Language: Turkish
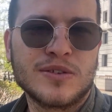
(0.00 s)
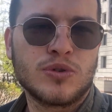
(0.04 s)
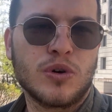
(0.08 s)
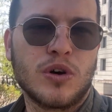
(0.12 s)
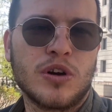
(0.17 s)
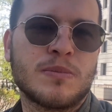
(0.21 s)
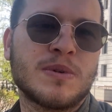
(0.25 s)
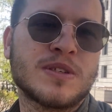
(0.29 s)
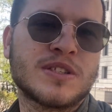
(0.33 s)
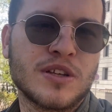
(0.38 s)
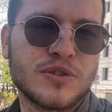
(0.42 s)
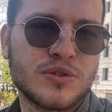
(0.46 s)

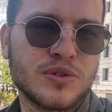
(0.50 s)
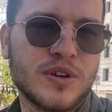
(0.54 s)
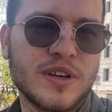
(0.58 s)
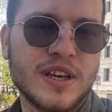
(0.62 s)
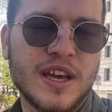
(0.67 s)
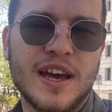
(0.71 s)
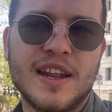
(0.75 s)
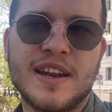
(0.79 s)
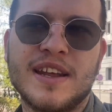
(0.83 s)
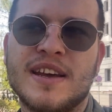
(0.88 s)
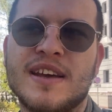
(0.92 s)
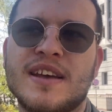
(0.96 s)
Çorba satıyor
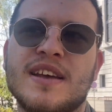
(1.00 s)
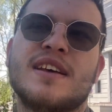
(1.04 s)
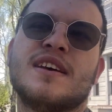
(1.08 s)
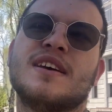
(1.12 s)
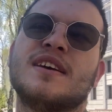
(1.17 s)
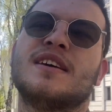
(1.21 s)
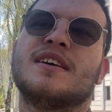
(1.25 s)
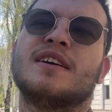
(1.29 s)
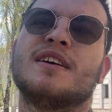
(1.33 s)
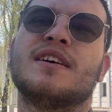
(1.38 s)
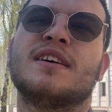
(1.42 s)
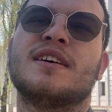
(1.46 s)
yani.
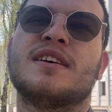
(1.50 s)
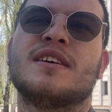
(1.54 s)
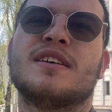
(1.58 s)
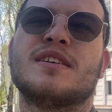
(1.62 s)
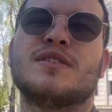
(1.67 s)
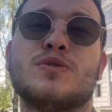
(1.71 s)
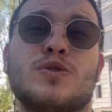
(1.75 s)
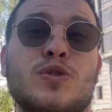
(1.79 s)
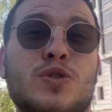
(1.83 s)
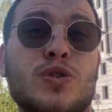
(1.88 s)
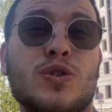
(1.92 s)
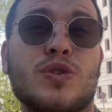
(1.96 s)

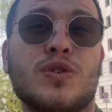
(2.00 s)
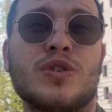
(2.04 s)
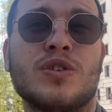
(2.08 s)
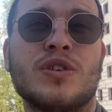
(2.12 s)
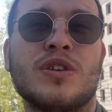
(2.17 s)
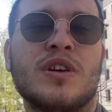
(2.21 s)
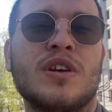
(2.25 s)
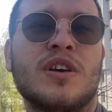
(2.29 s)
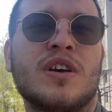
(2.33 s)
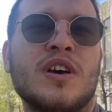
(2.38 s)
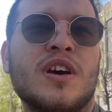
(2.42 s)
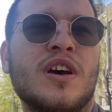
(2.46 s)
Düşünün
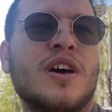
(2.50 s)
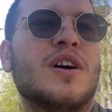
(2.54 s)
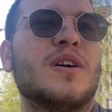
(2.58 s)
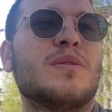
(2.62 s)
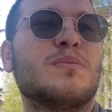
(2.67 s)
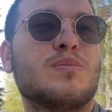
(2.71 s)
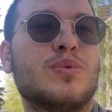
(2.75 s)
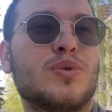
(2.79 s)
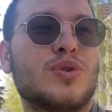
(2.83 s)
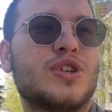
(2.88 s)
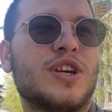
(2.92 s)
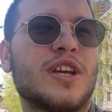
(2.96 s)

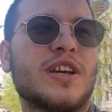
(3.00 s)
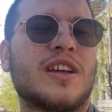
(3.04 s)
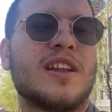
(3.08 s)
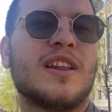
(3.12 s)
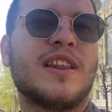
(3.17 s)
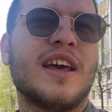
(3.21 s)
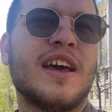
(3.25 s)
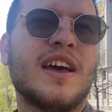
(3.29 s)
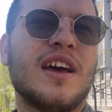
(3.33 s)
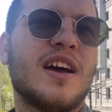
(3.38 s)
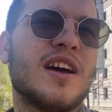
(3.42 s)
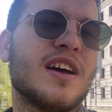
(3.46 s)
bu
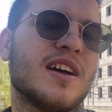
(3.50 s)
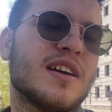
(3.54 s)
şekilde